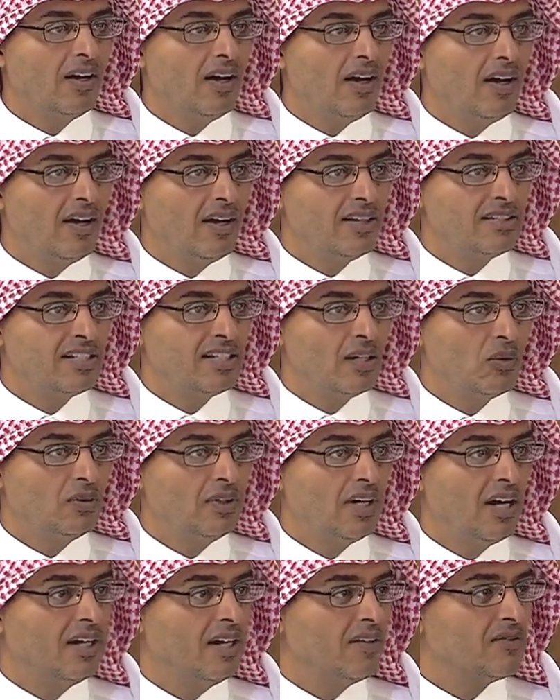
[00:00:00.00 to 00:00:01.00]
آه،
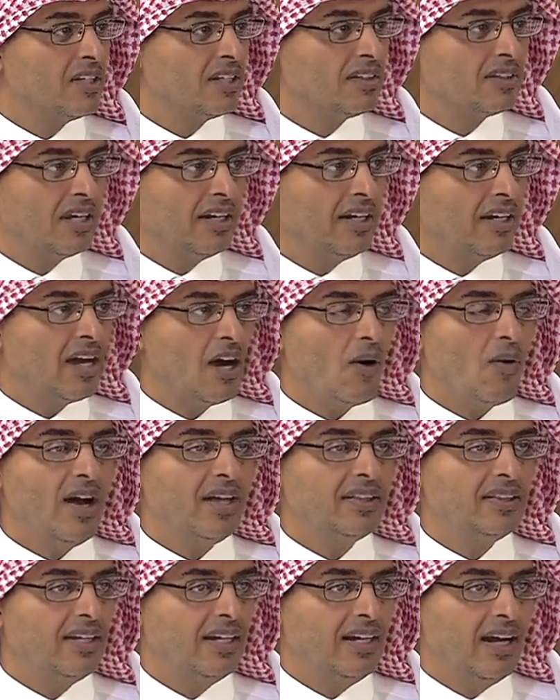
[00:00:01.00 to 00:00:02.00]
السوداء نفس الطريقة أو
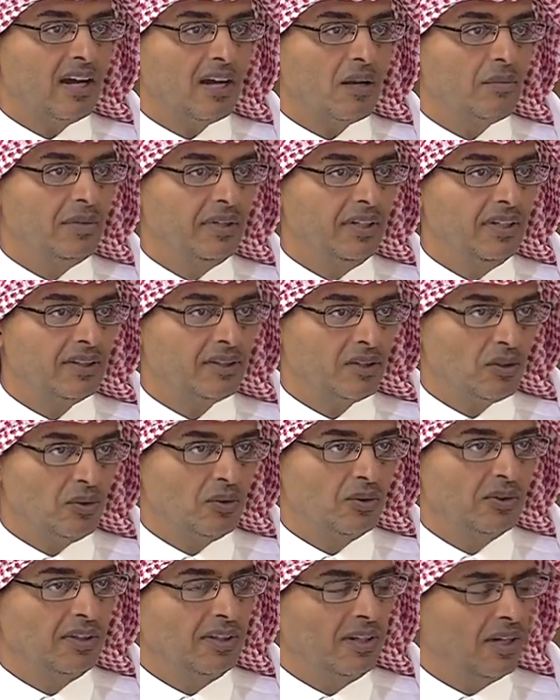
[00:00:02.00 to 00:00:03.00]
حتى العربية
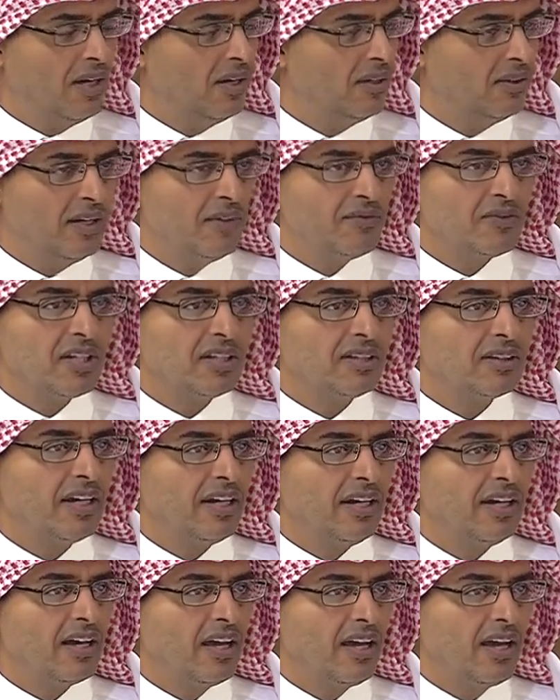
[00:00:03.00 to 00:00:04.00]
السعودية نفس
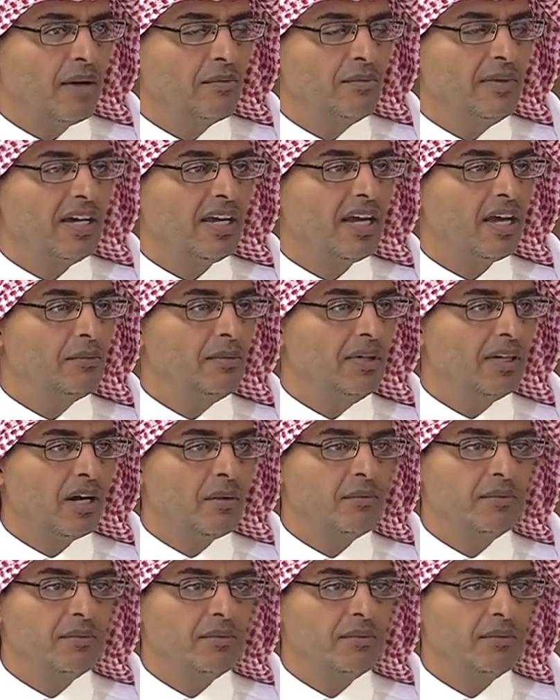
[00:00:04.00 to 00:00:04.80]
الطريقة كمية كبيرة